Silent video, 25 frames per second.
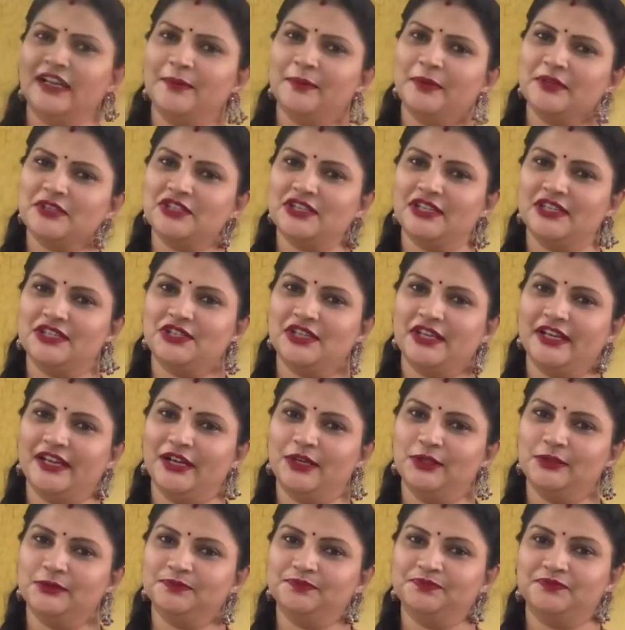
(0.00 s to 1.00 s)
అనిపించినాయి
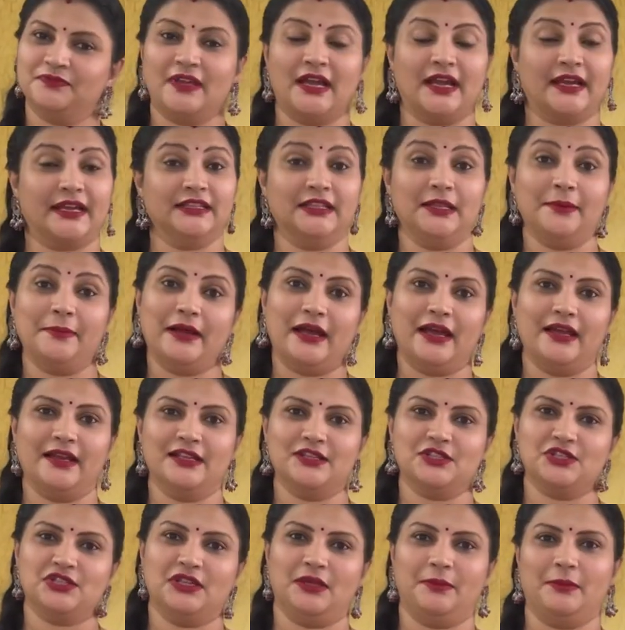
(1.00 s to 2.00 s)
చీరలు నాకైతే బాగా
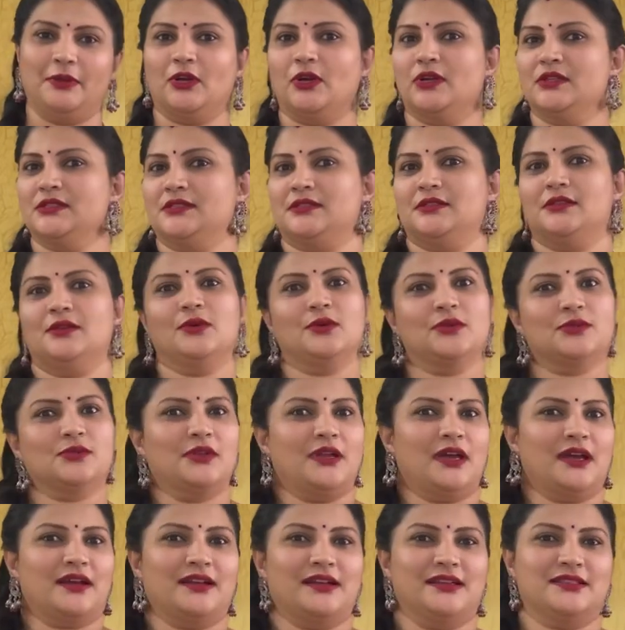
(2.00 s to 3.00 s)
నచ్చినాయి బికాస్ రోజు
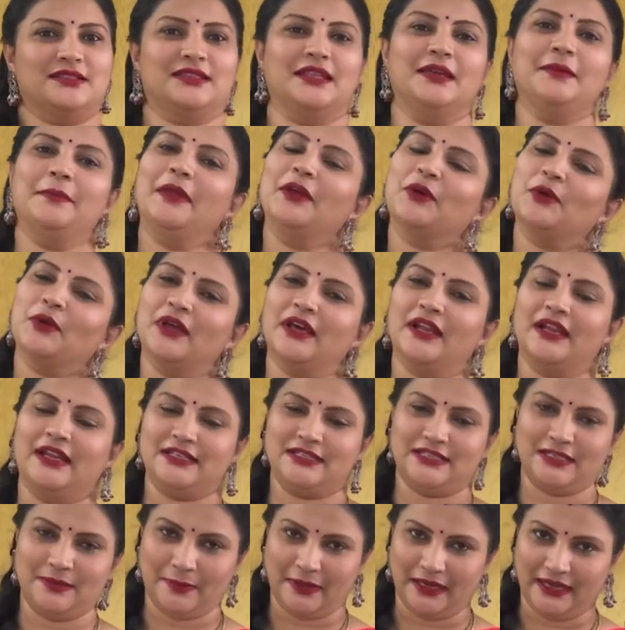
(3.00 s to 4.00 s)
నాకు నచ్చితే మీకు కూడా
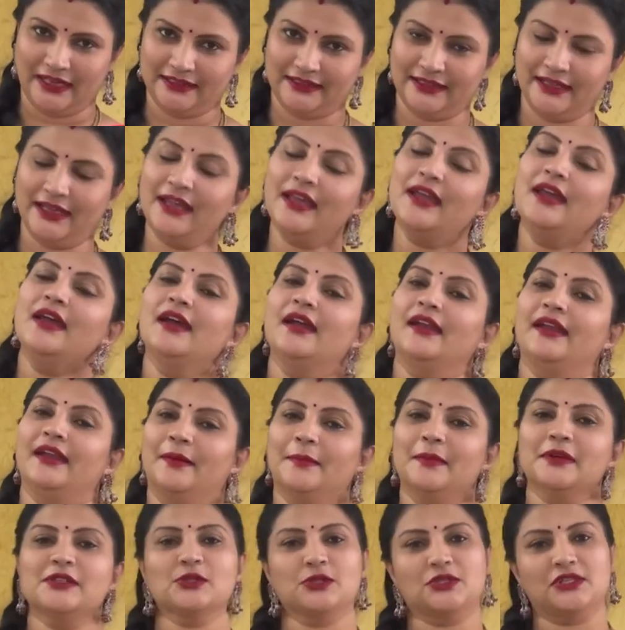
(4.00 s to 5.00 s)
నచ్చిన పని అయితే
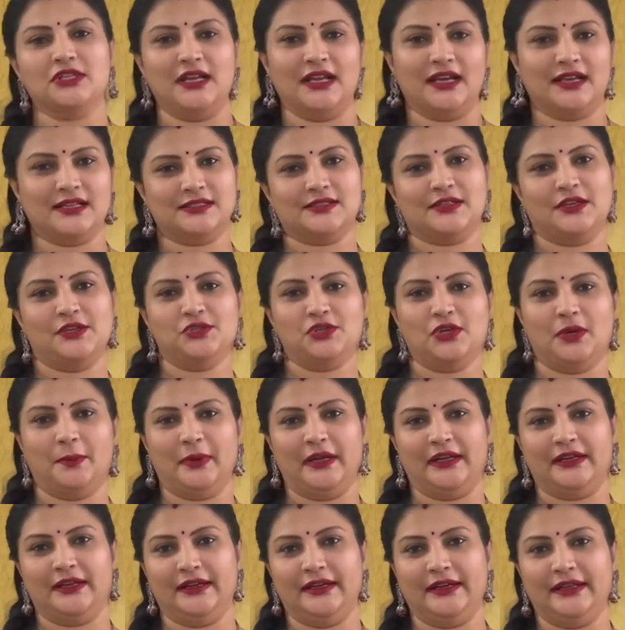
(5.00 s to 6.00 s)
నంబర్స్ వచ్చేలాగా స్క్రీన్ షాట్
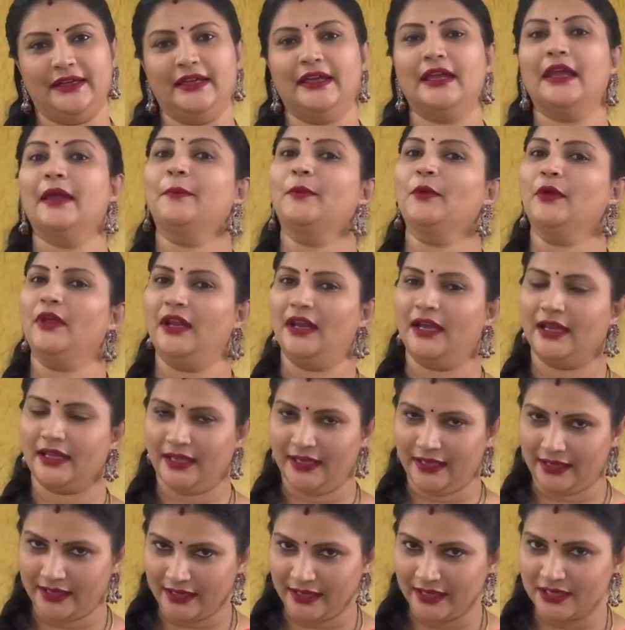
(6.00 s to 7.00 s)
పెట్టండి ఎప్పుడు ఇలాగ
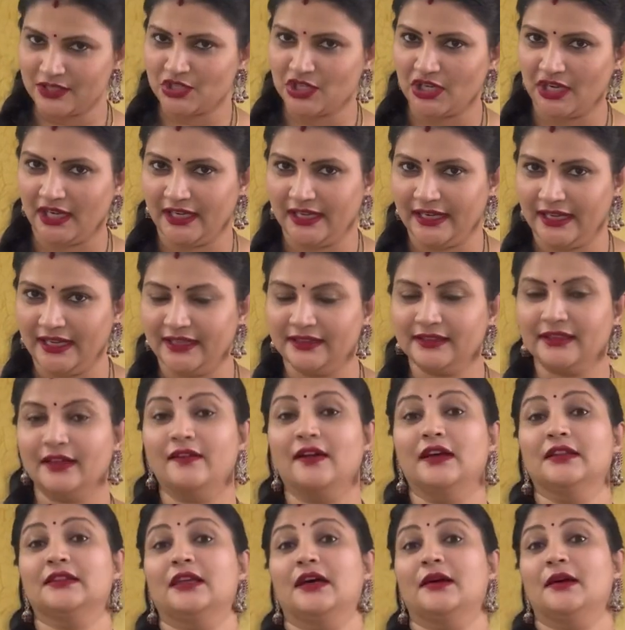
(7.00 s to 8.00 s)
ఎంకరేజ్ చేయండి
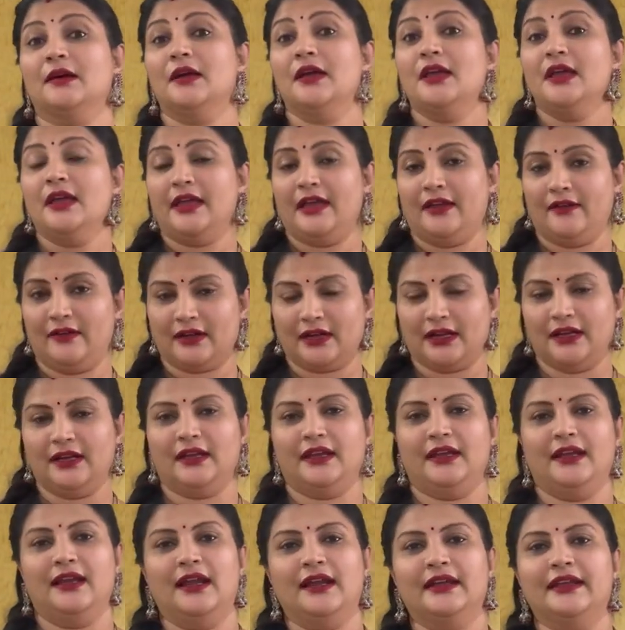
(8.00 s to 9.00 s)
తర్వాత
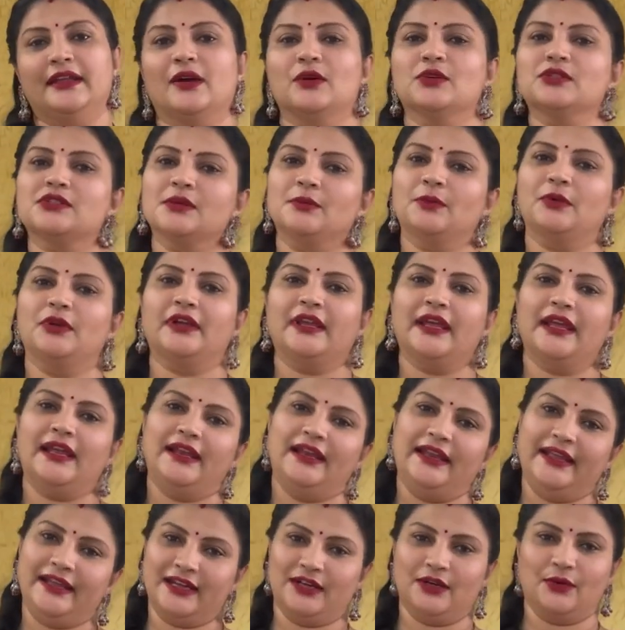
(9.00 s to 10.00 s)
ఎవరికన్నా ఇలాంటి అవసరం ఉంటే
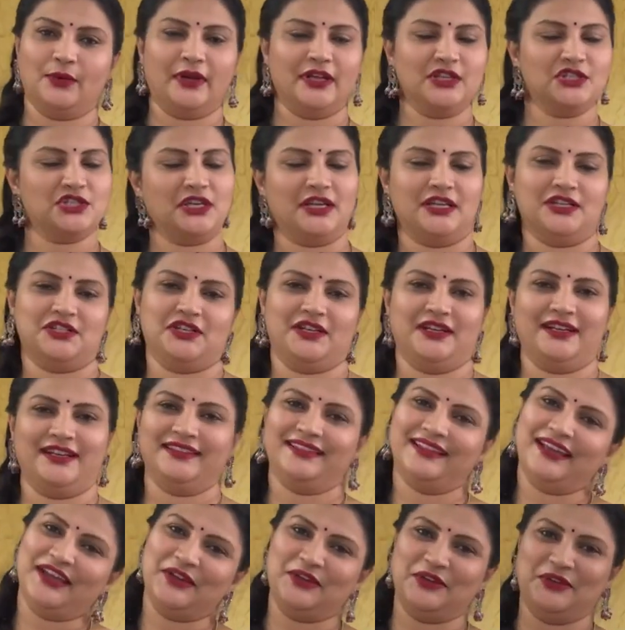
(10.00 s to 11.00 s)
లింక్ కూడా షేర్
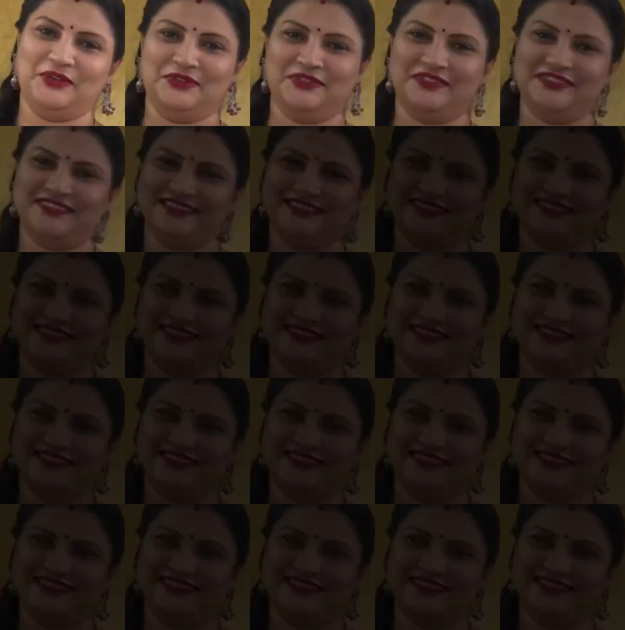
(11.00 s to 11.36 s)
చేయండి థ్యాంక్ యూ